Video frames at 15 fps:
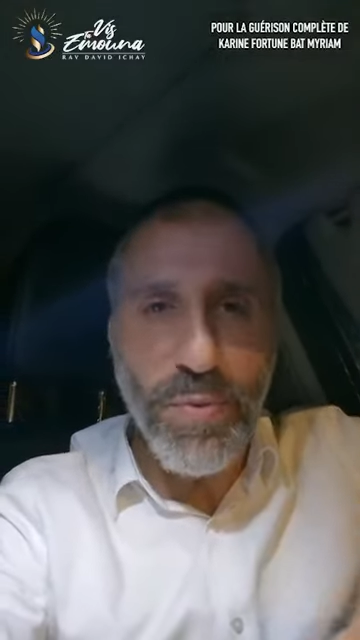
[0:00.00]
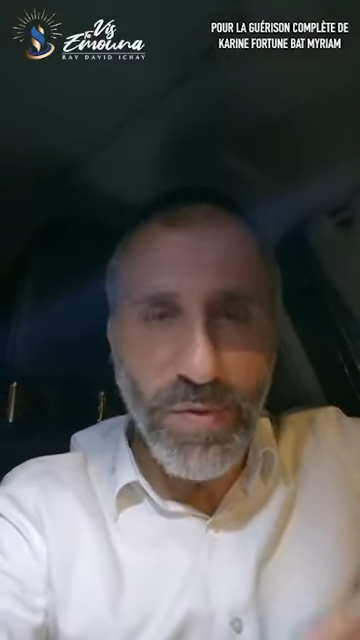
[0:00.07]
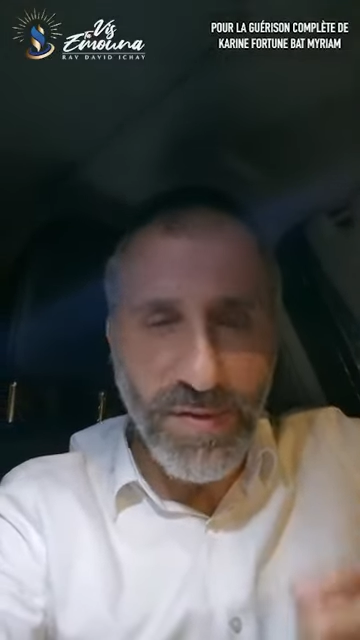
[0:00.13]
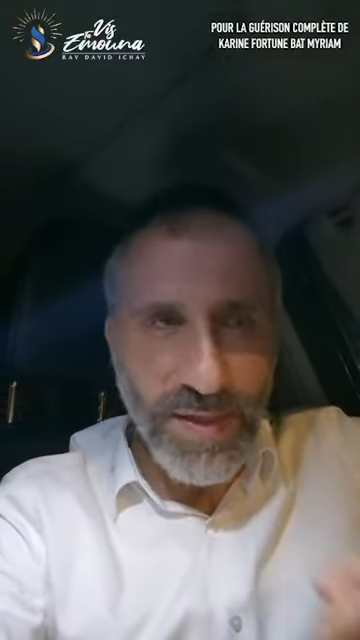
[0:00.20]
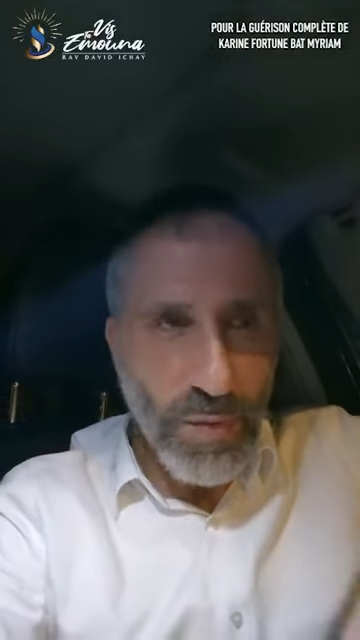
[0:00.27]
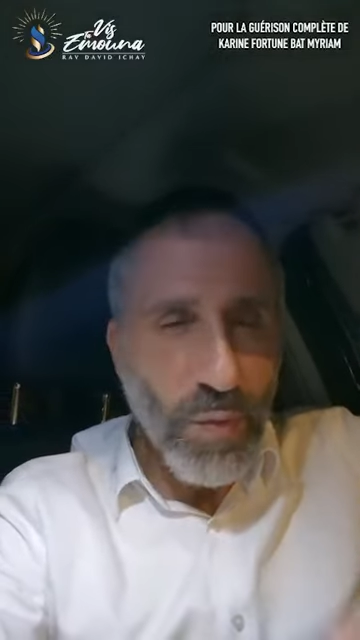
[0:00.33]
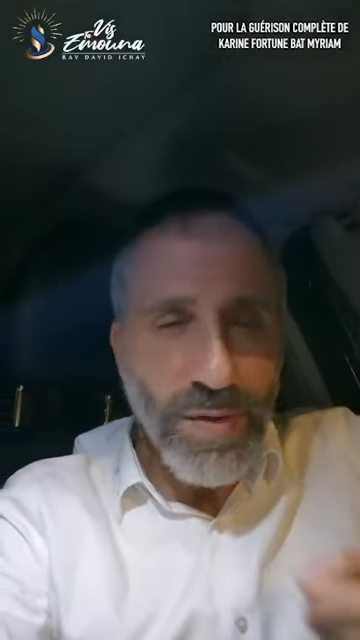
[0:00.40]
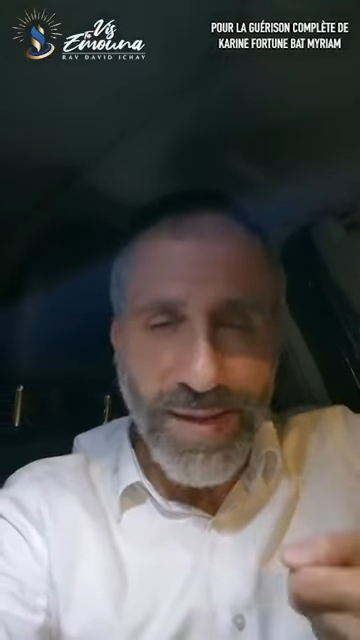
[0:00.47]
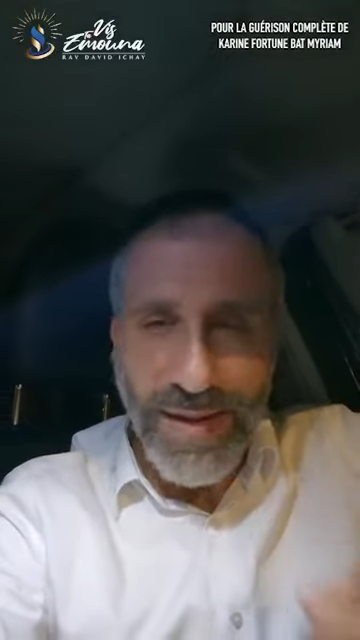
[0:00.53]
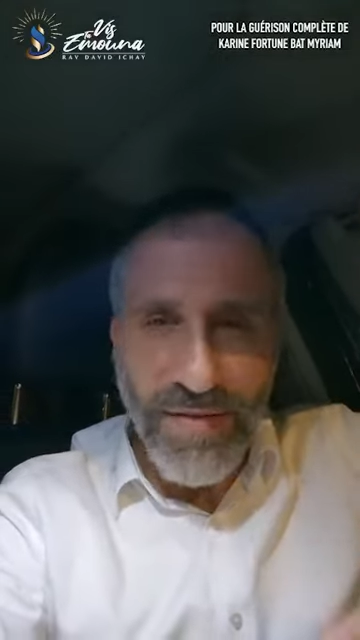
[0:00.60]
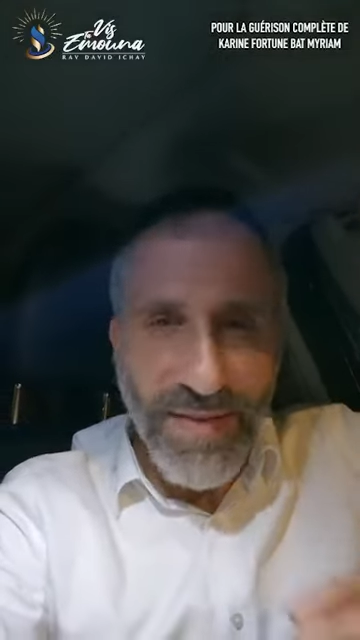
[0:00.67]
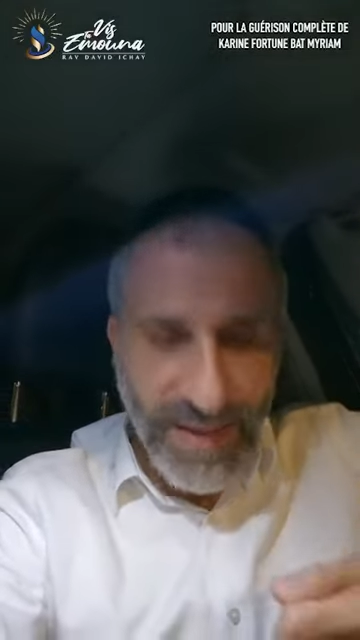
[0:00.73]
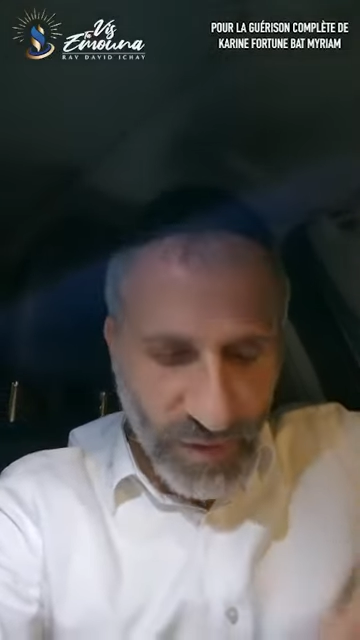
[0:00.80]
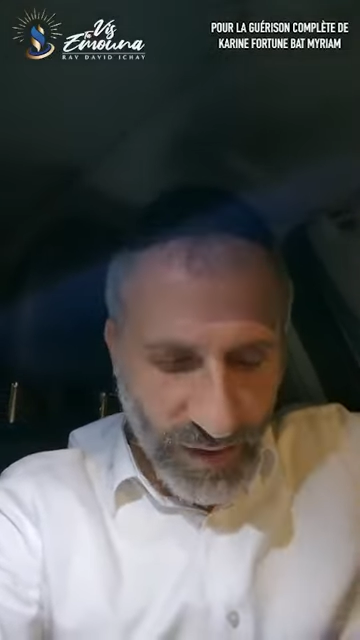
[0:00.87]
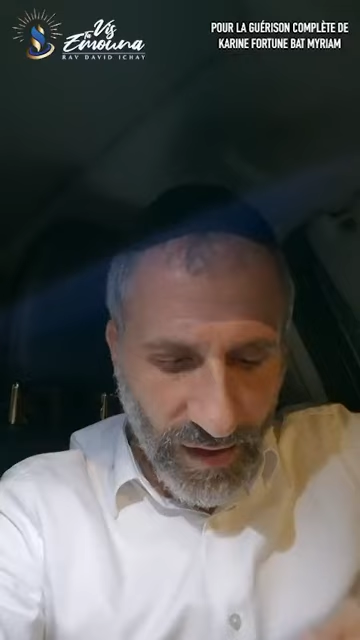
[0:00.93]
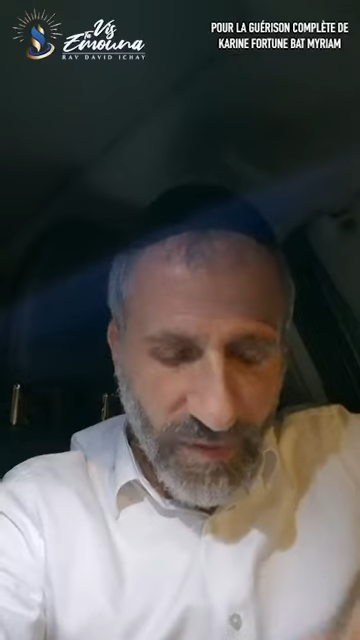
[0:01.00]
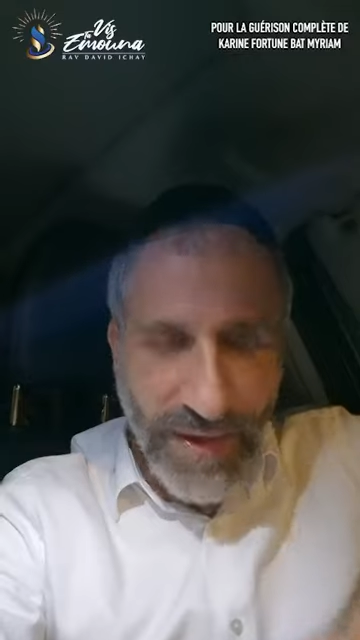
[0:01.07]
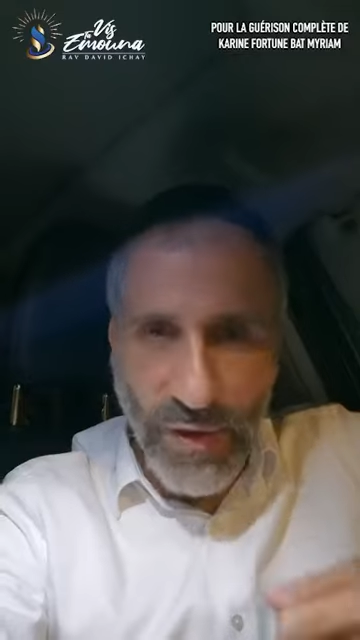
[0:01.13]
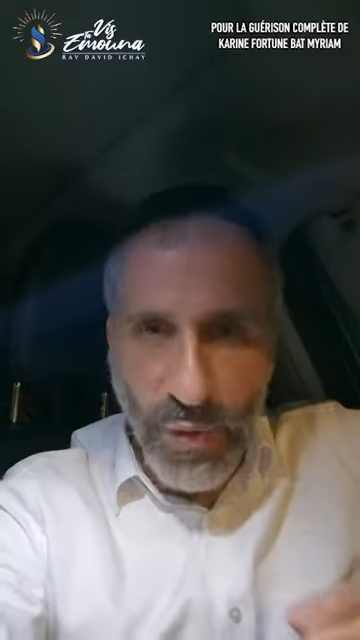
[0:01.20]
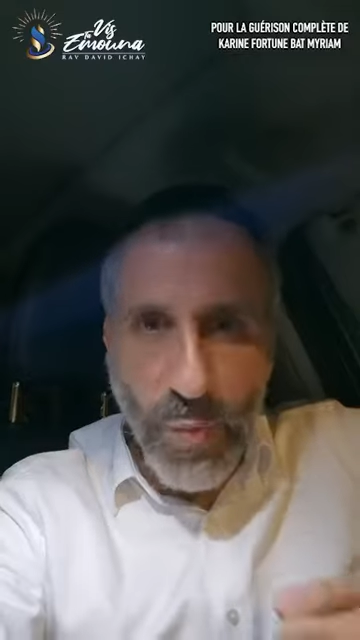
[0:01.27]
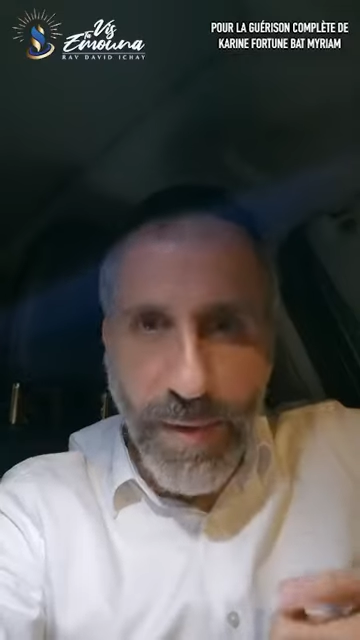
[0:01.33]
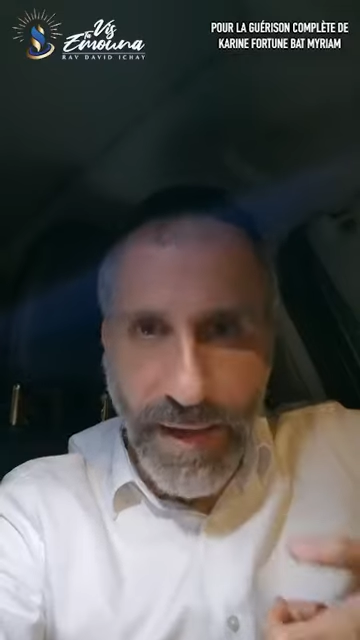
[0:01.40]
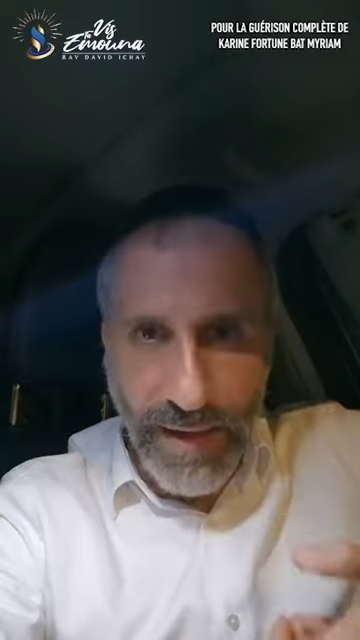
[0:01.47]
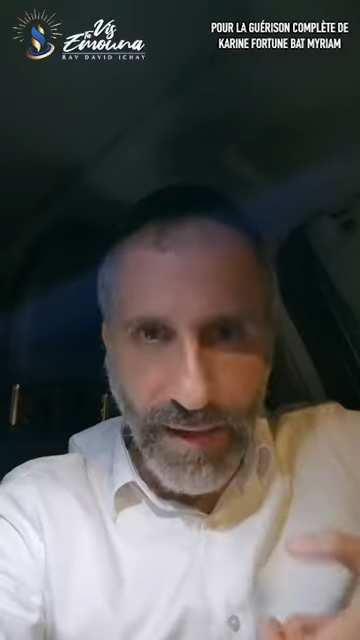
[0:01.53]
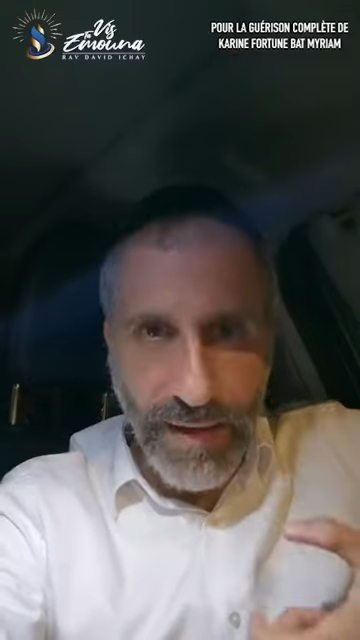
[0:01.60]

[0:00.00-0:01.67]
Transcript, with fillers: C'est où qu'il va, il va zoomer.